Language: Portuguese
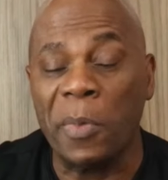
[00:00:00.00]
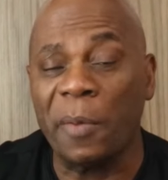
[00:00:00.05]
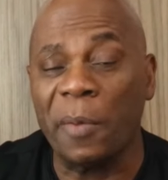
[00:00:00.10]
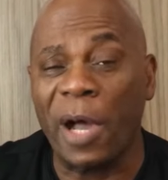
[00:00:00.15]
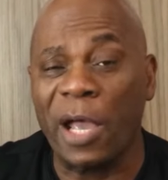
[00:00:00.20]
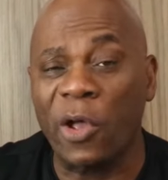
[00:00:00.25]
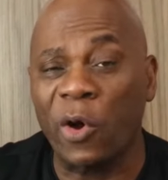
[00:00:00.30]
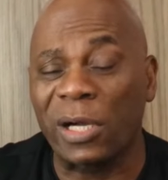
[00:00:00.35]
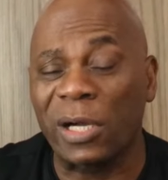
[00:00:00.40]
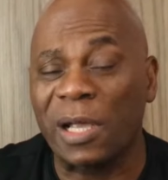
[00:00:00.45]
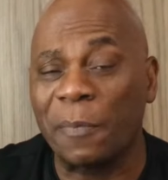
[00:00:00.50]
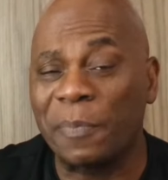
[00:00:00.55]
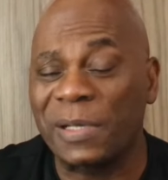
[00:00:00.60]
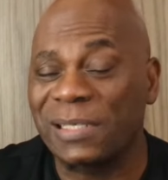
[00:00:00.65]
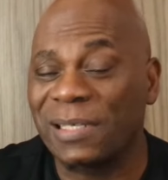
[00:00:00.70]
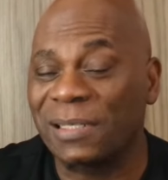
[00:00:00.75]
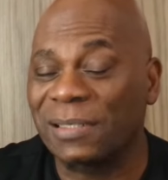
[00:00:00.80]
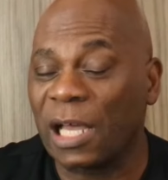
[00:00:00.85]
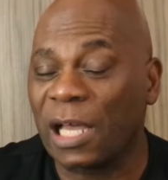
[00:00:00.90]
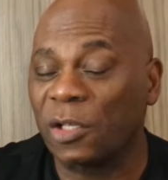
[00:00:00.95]
Mi maior,
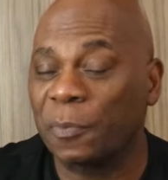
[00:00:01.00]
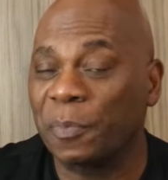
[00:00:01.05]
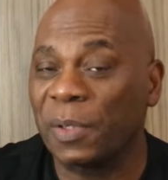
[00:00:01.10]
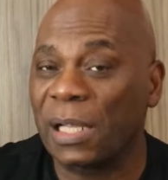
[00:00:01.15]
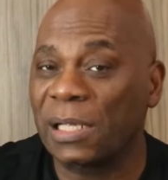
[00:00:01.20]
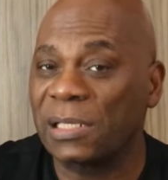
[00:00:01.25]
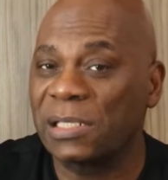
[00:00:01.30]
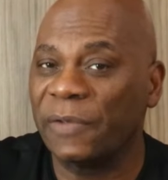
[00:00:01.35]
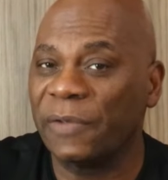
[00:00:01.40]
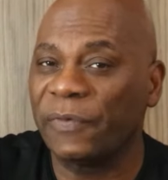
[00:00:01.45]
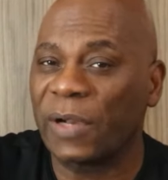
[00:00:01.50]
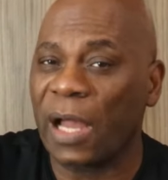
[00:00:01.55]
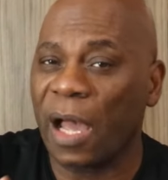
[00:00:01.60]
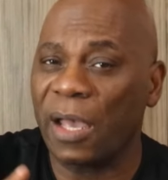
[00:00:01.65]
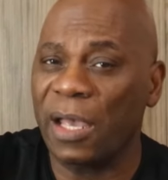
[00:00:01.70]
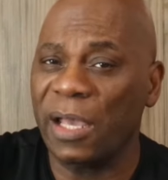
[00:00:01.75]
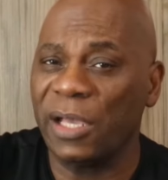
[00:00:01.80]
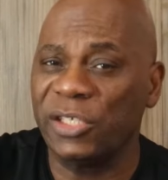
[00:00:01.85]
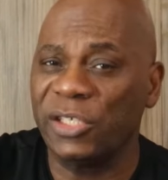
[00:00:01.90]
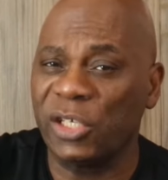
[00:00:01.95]
representado pela
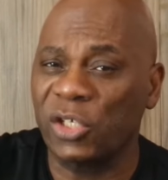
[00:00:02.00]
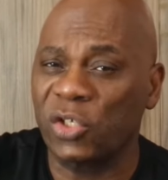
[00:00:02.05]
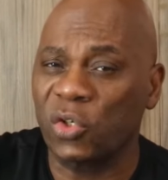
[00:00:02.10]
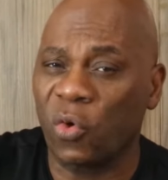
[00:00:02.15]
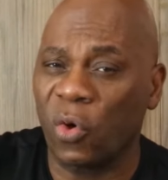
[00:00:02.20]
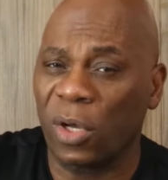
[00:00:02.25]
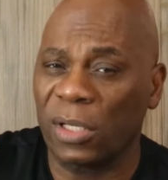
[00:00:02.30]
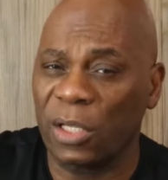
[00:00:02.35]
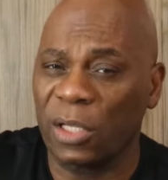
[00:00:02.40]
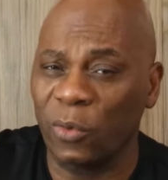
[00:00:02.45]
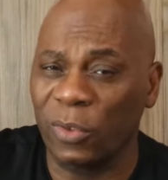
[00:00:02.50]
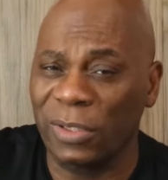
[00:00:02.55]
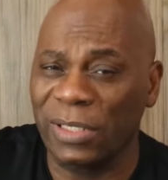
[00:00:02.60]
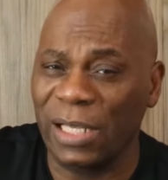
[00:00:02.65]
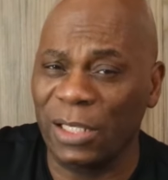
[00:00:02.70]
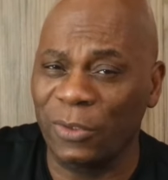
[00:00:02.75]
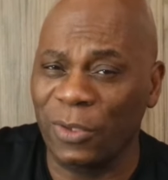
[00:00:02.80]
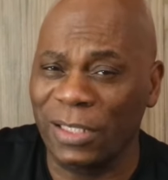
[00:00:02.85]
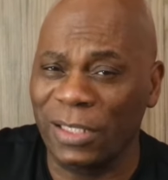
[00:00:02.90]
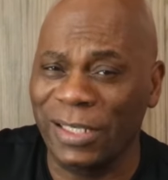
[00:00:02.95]
cifra E de escola no
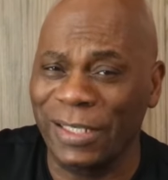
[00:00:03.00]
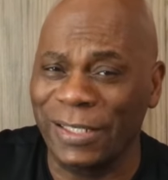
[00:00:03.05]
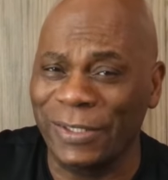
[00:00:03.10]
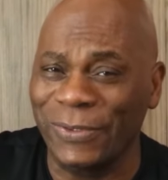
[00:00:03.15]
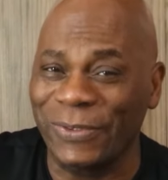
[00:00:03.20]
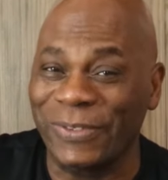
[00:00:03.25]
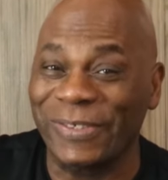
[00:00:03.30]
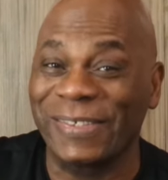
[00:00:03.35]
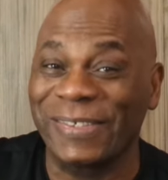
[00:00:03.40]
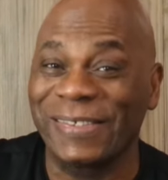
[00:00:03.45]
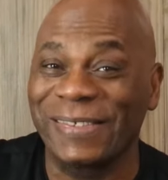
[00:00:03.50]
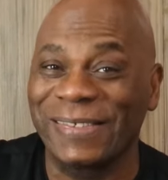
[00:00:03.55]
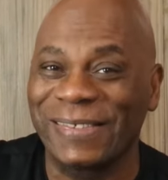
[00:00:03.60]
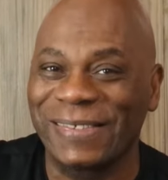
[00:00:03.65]
dedo a dedo